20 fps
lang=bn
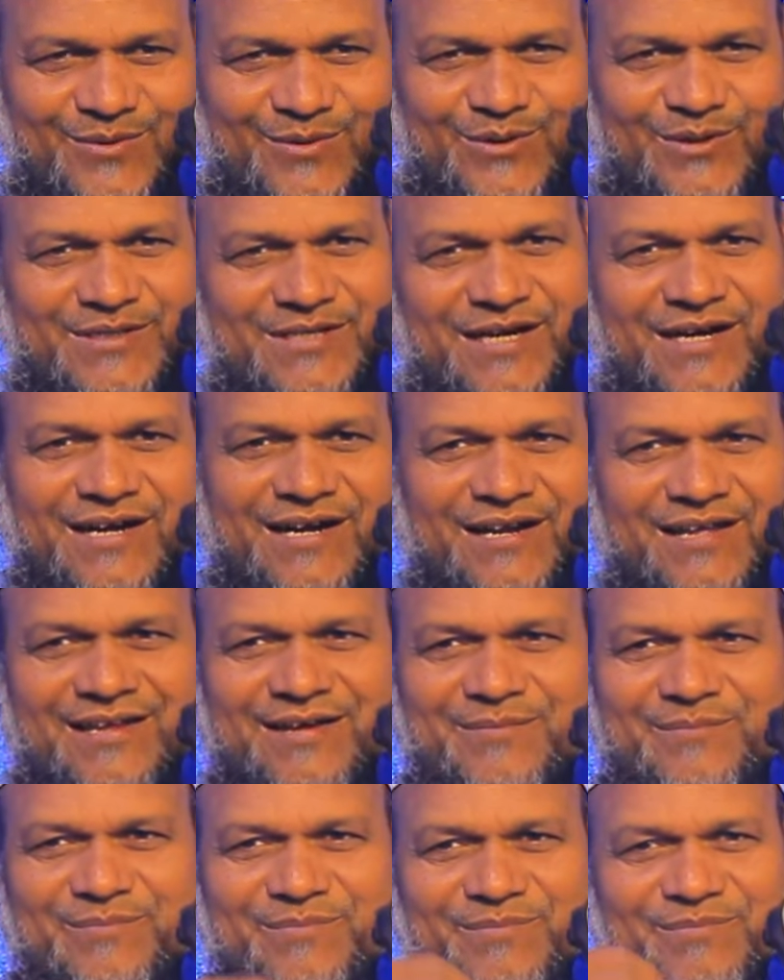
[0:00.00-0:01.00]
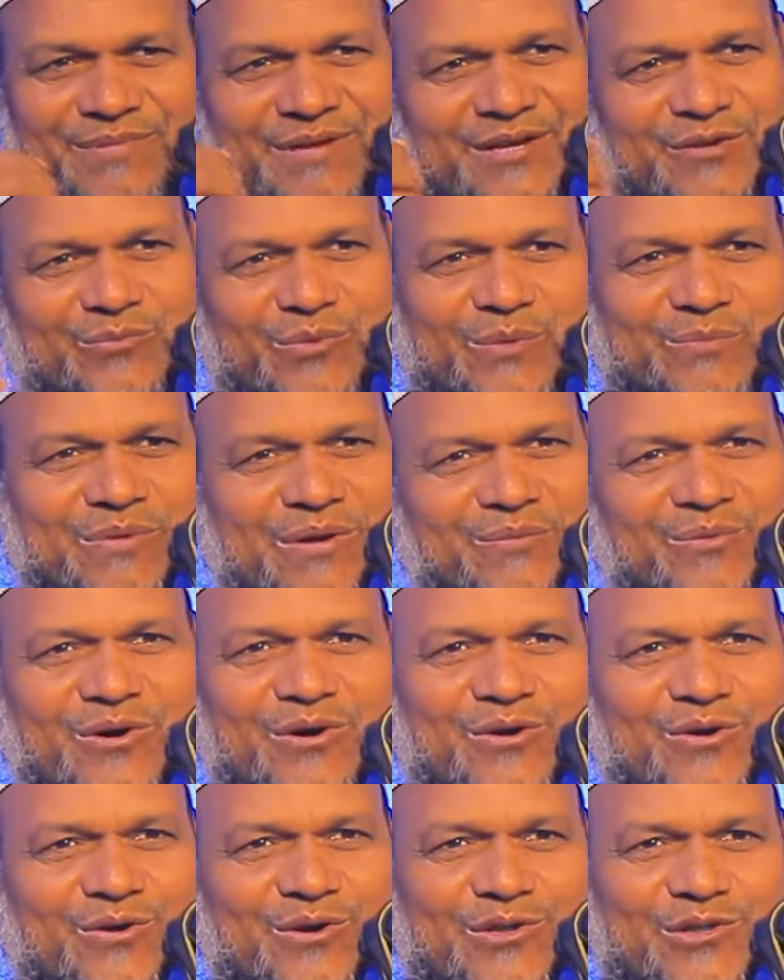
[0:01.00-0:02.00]
ওই টাকার বিনিময়
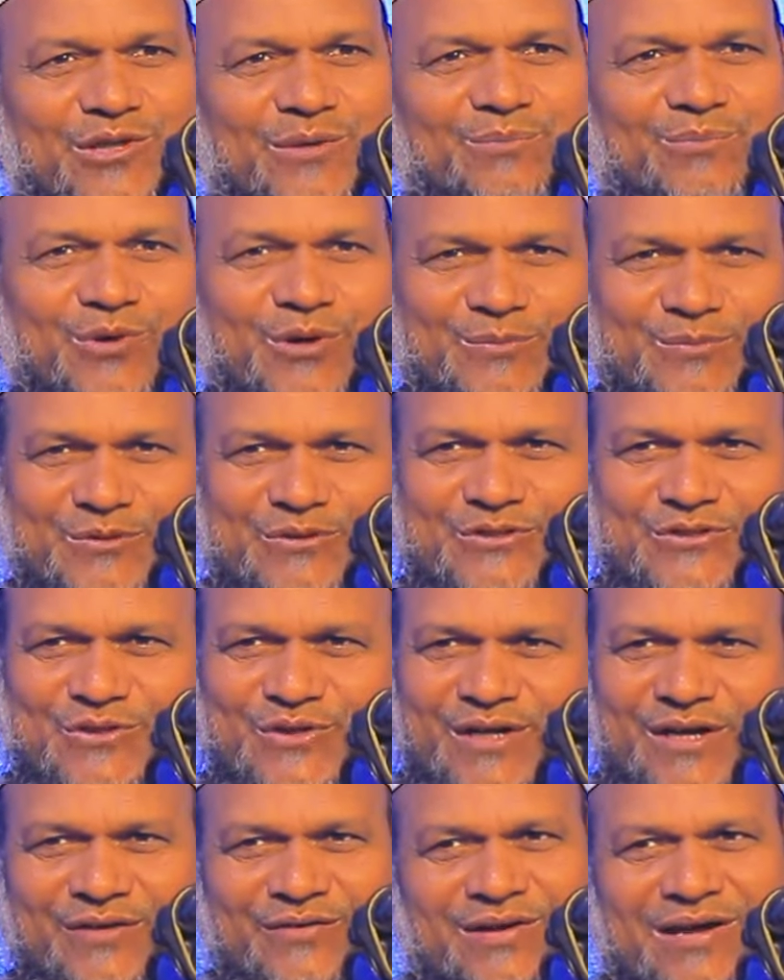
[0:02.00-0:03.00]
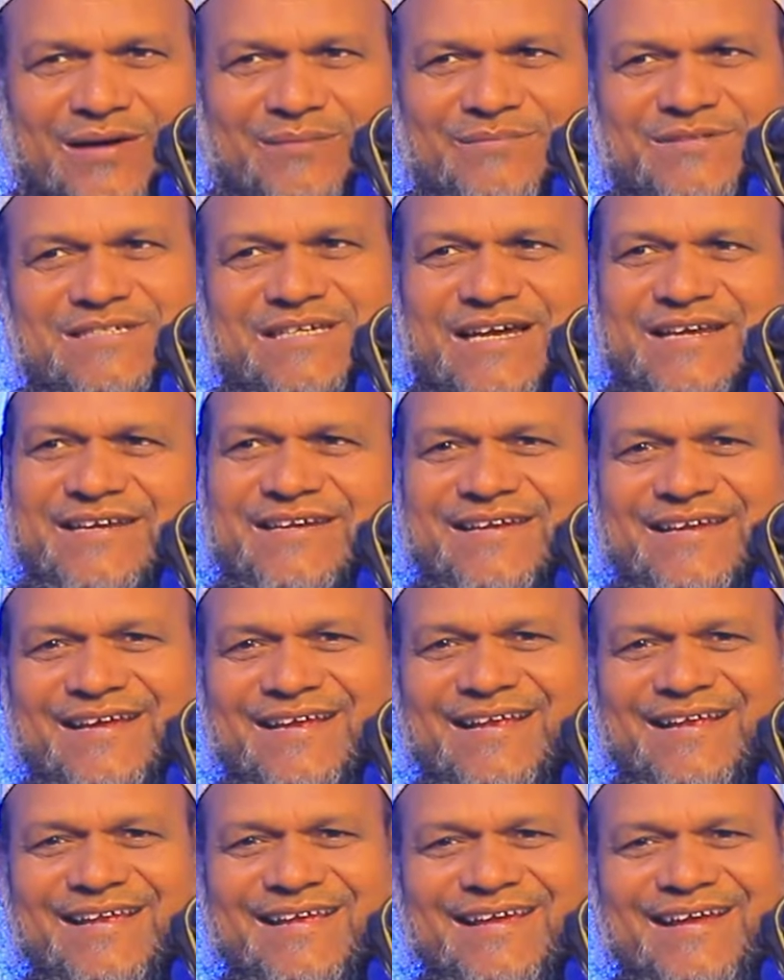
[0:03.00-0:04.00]
ব্যবহার করতাম বই পুস্তক এখন আমি জানি না
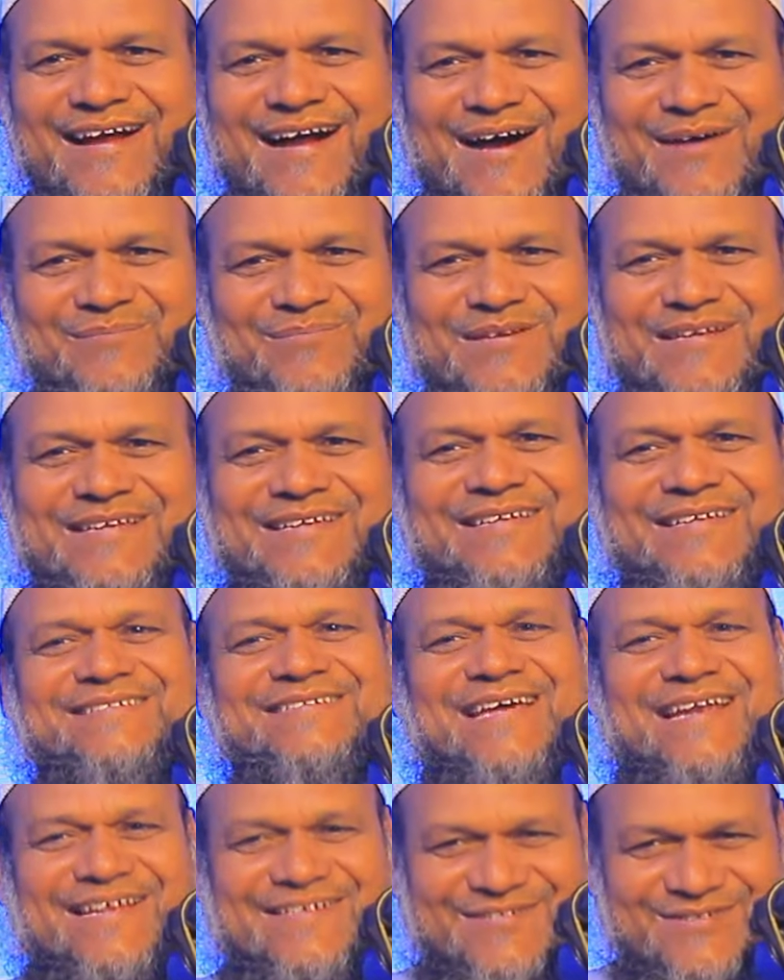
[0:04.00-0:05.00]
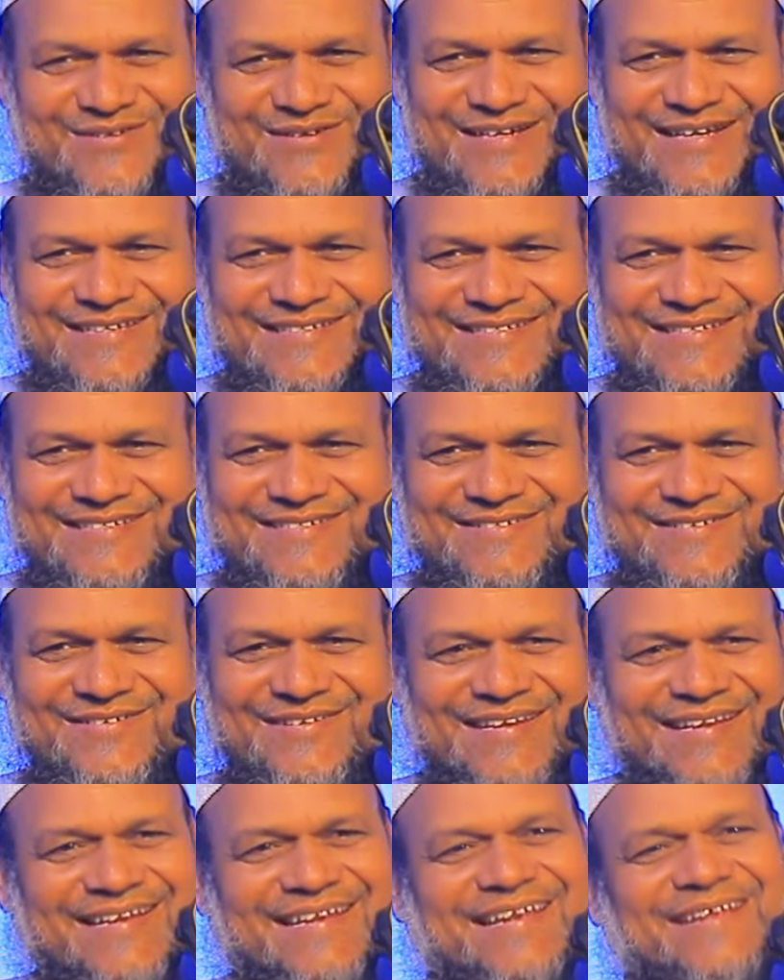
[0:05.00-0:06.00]
আপনি চানাচুর খেয়ে শেষ
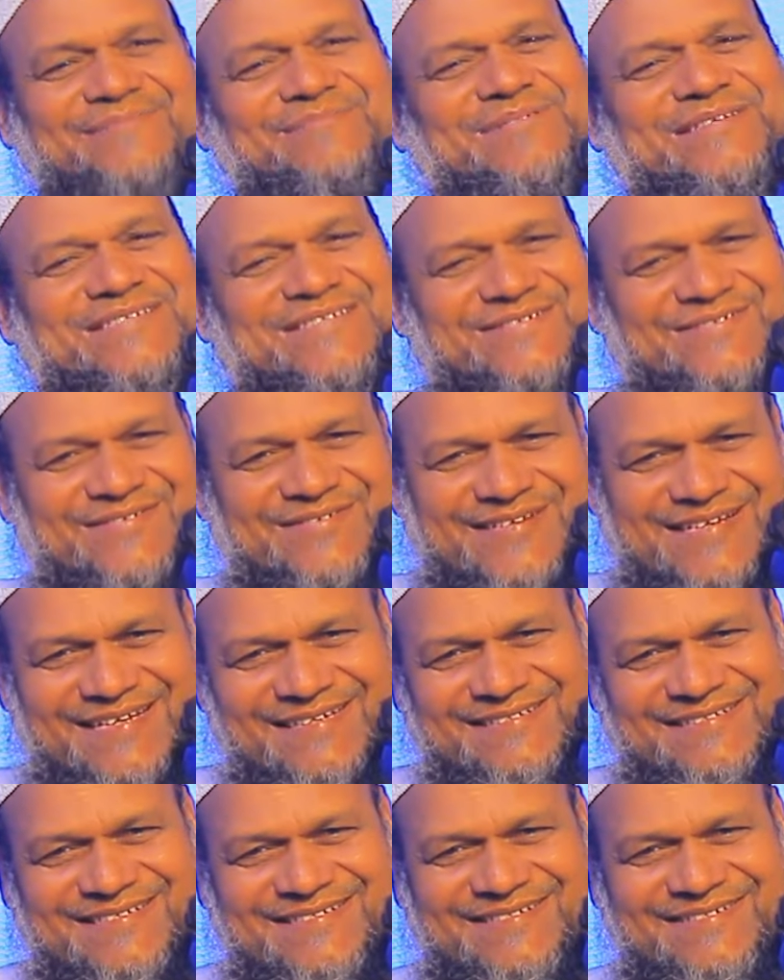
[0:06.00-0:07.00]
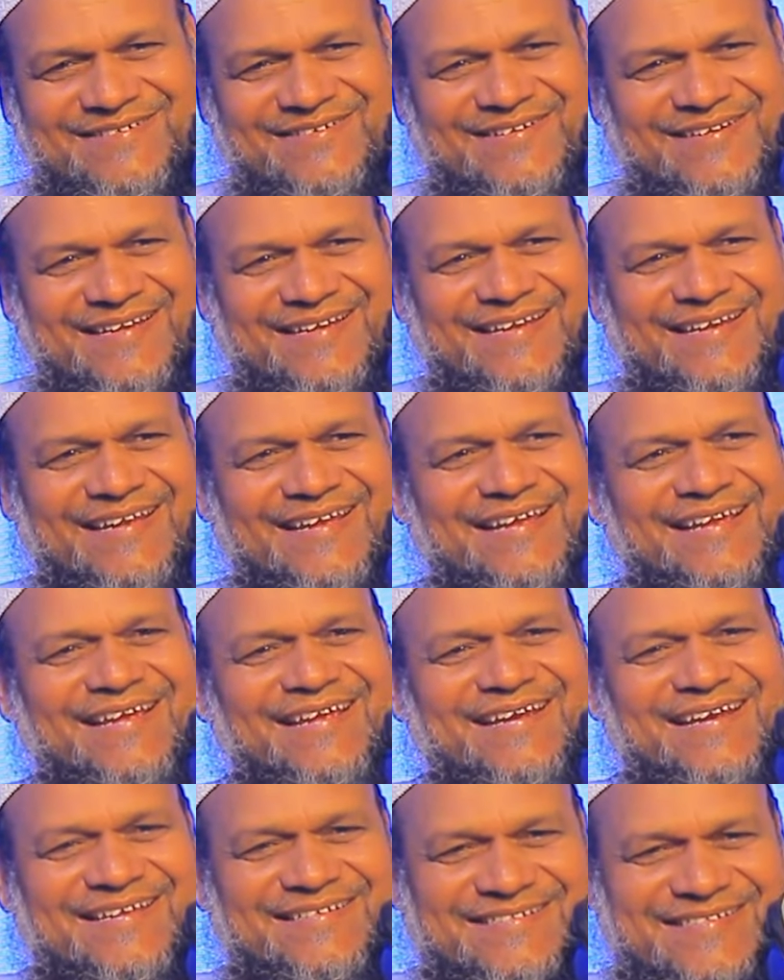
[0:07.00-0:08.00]
করলেন না বিস্কুট খেয়ে শেষ করলেন না